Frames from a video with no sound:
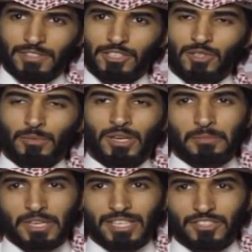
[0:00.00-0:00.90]
في تجربه
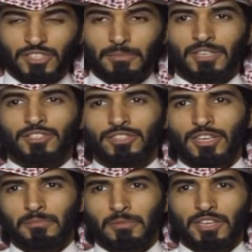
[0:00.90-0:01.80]
اعلاميه جميله
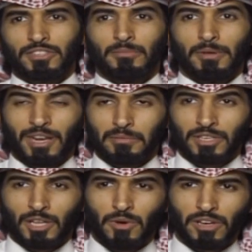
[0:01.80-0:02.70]
جدا بالذات ان البرنامج
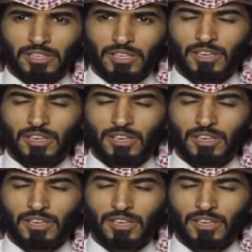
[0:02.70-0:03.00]
كان واقعي